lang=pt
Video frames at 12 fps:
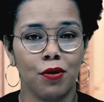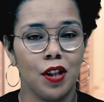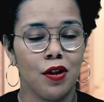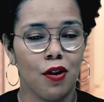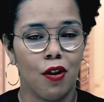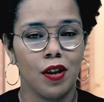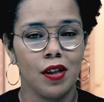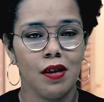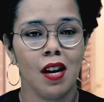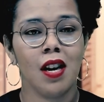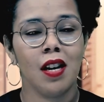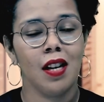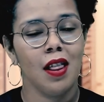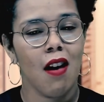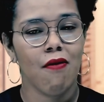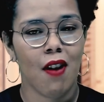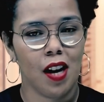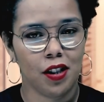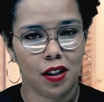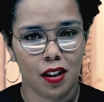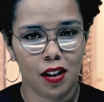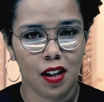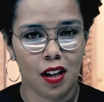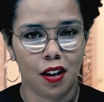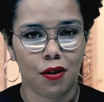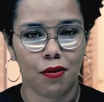de drogas e lavagem de dinheiro.